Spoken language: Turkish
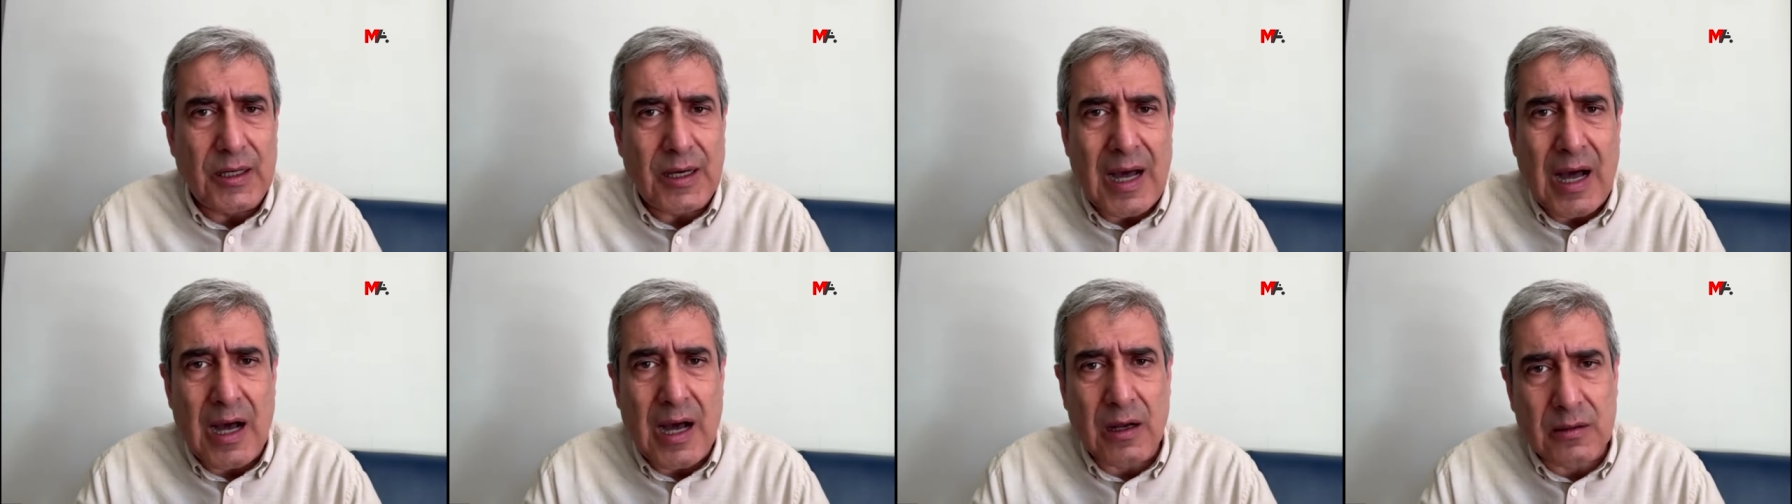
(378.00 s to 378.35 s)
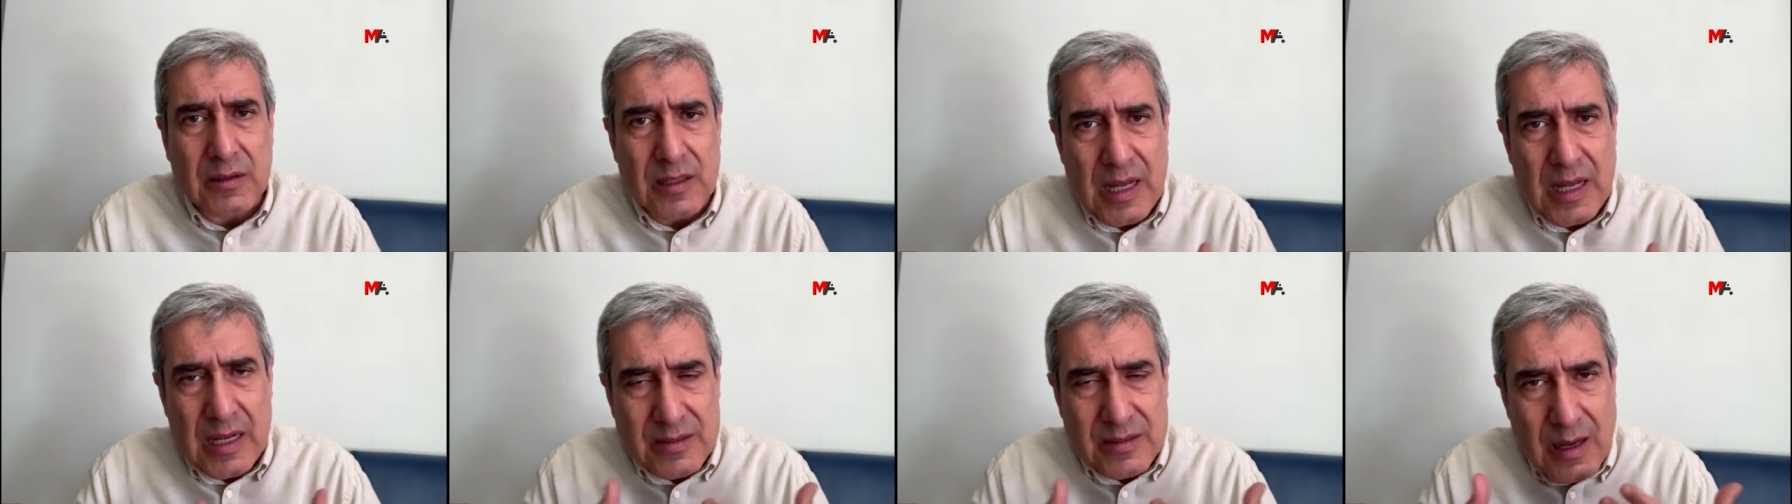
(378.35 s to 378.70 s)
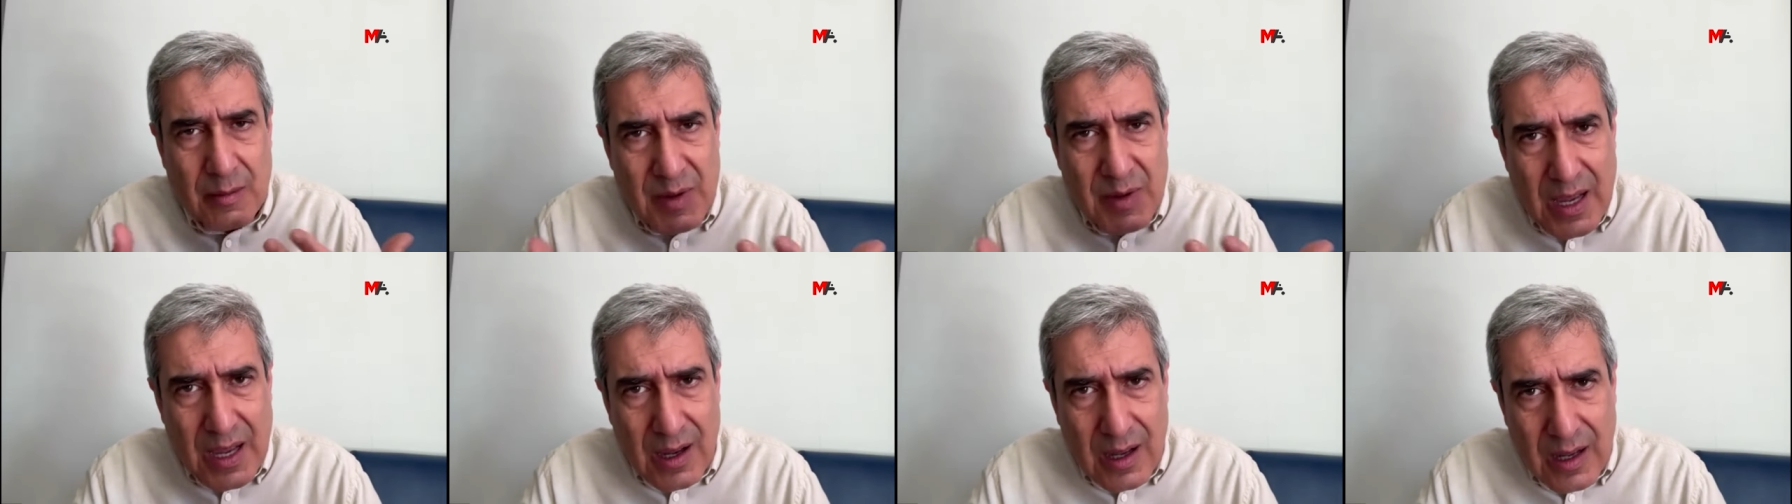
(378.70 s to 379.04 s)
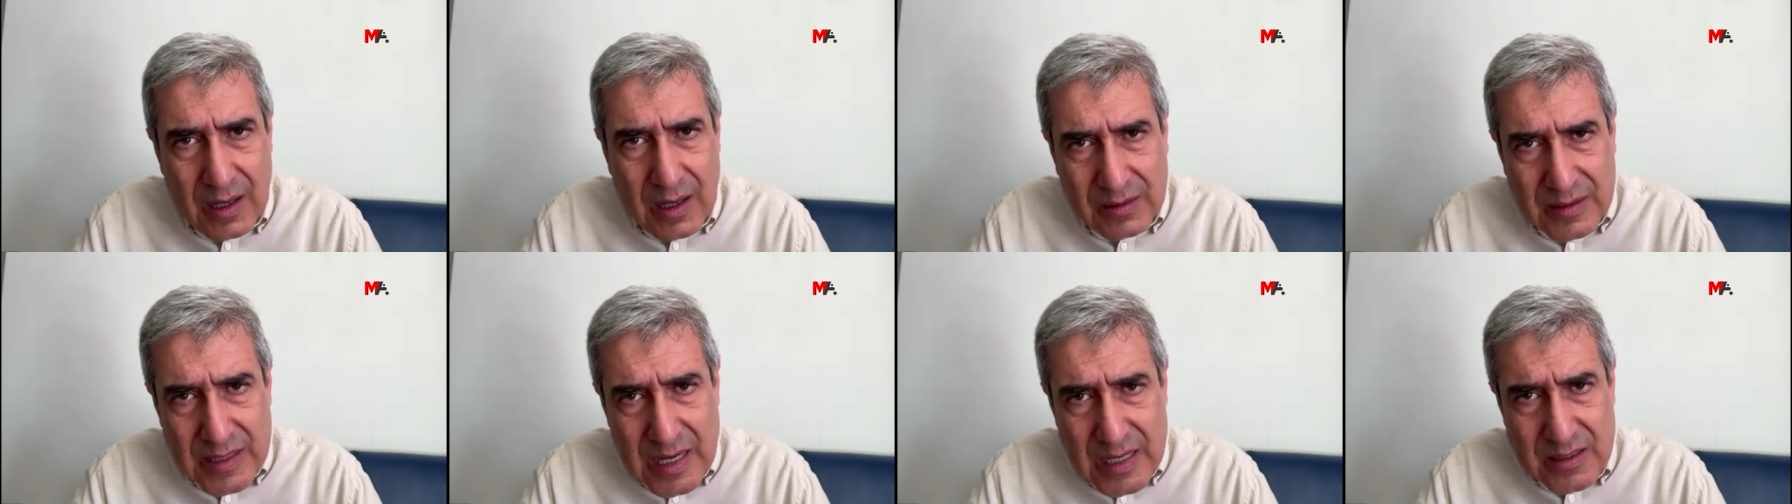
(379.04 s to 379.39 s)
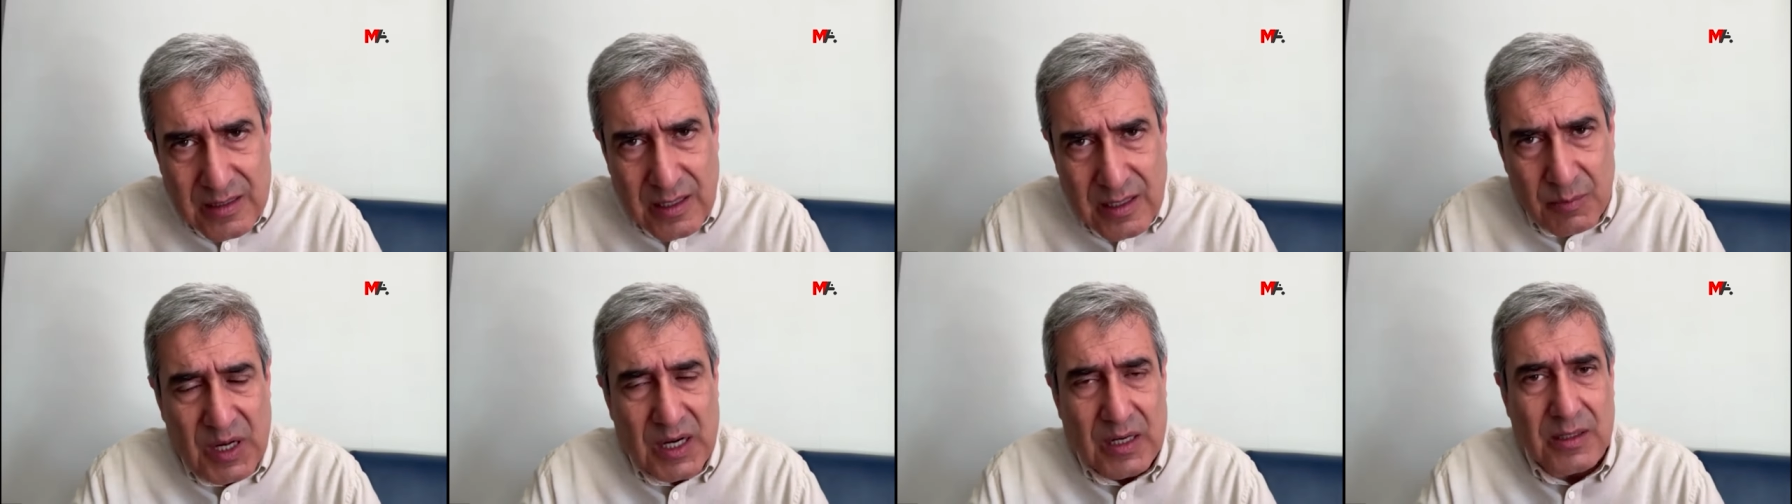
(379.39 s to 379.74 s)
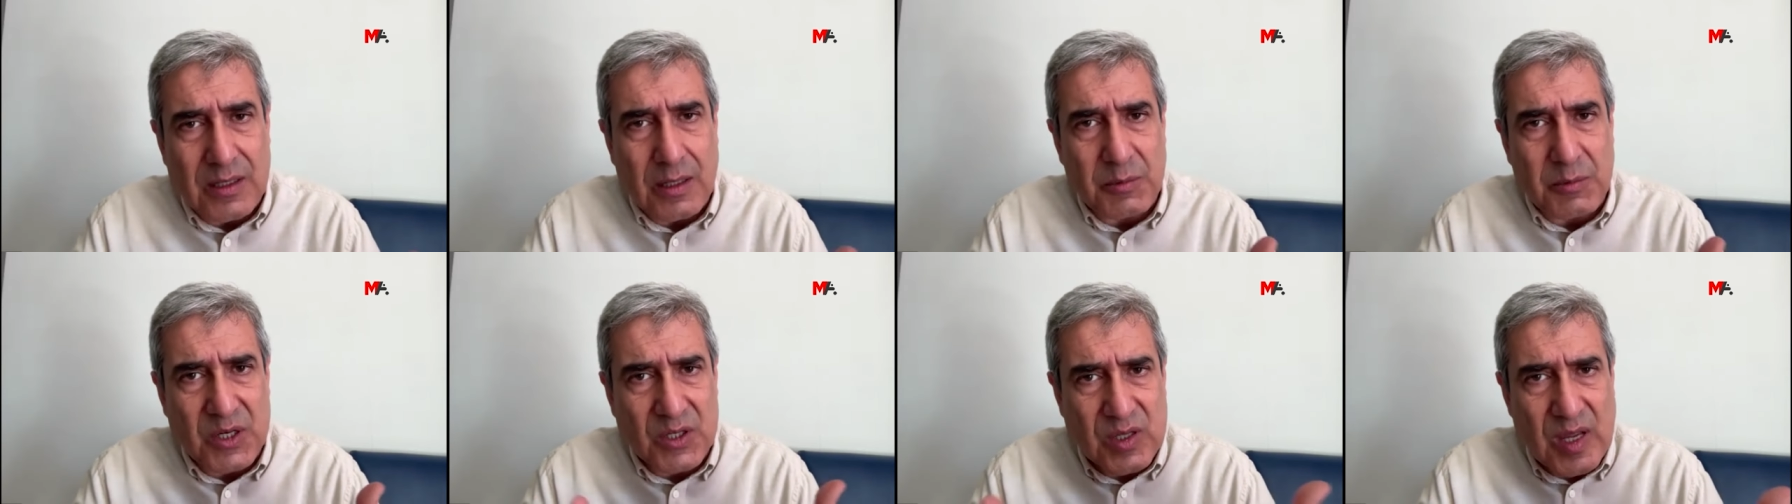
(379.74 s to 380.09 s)
hakla, temel, haklar
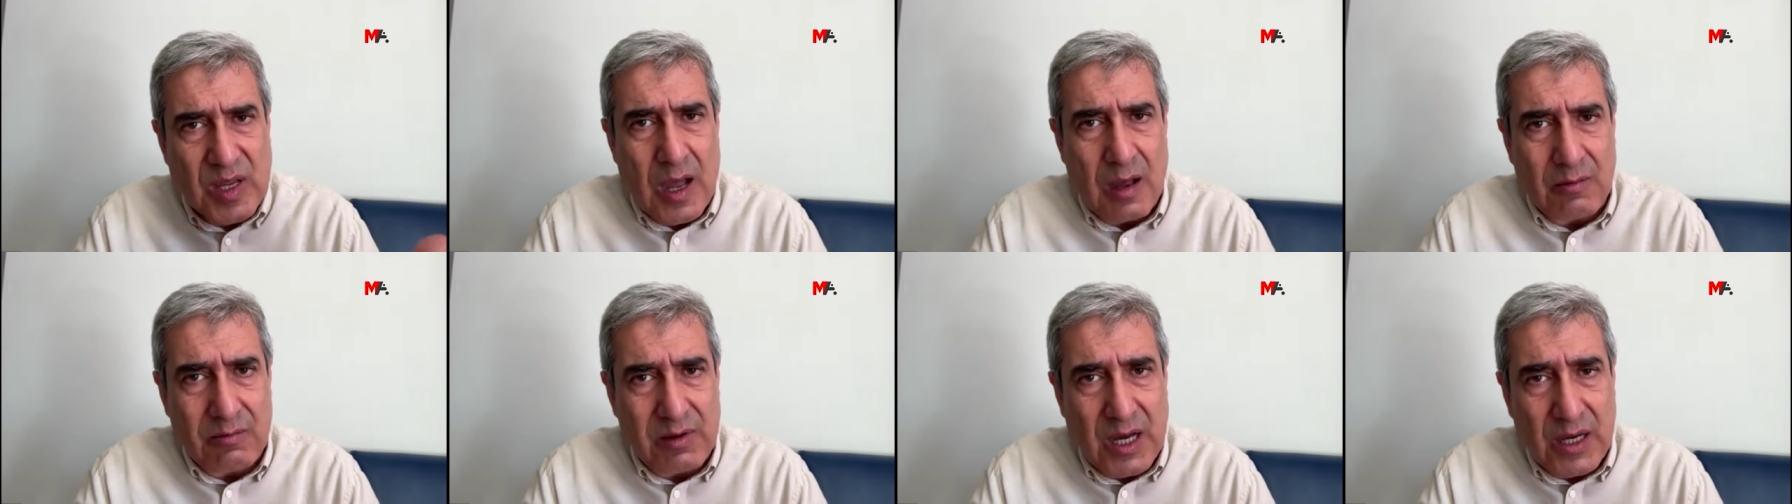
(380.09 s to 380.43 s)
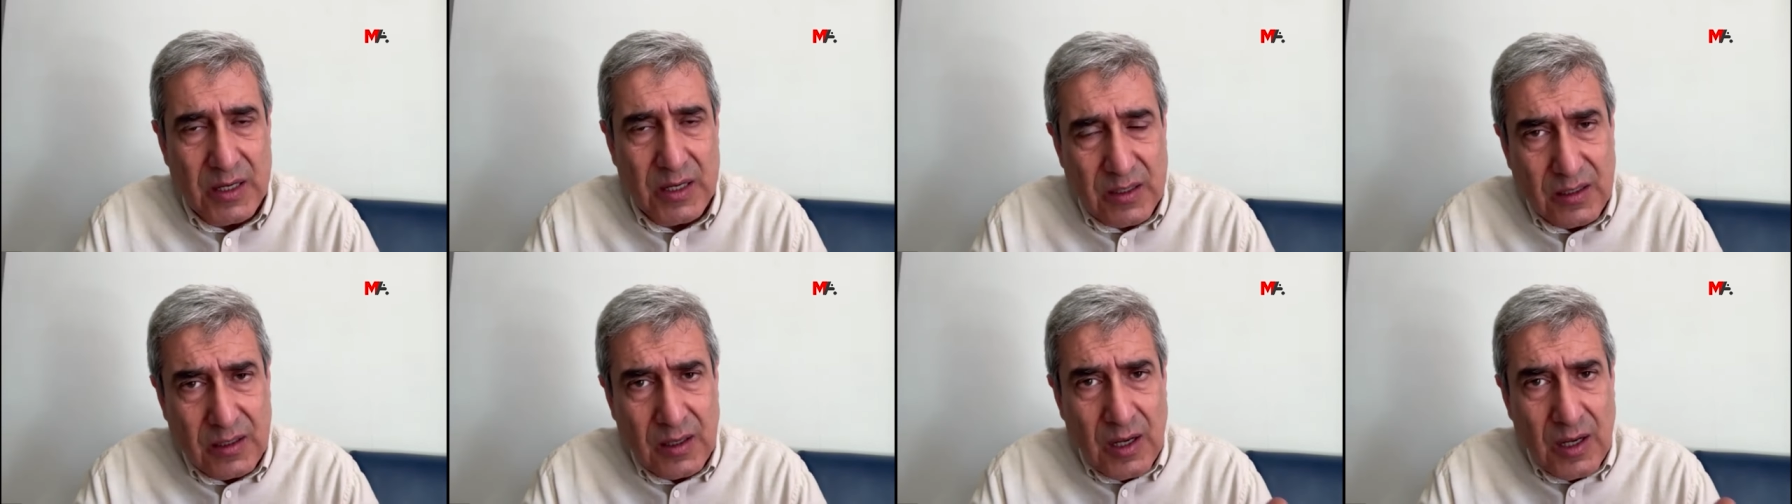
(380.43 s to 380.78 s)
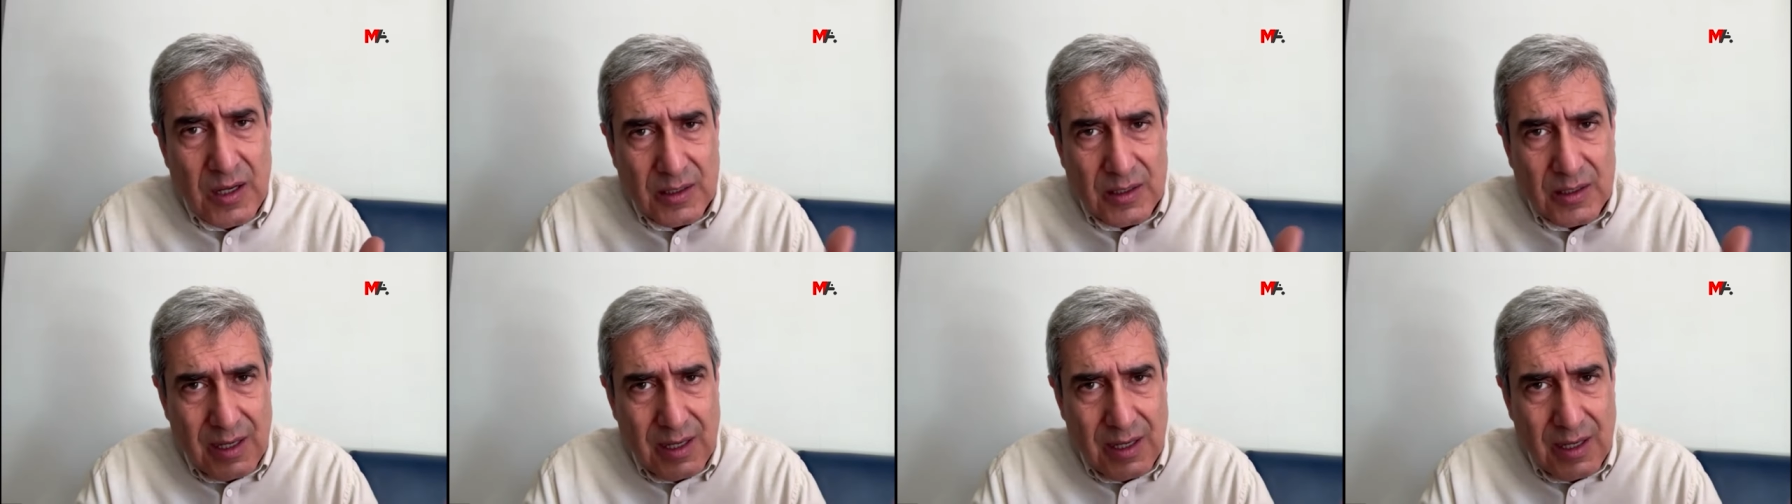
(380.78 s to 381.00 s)
temelinde bir davayı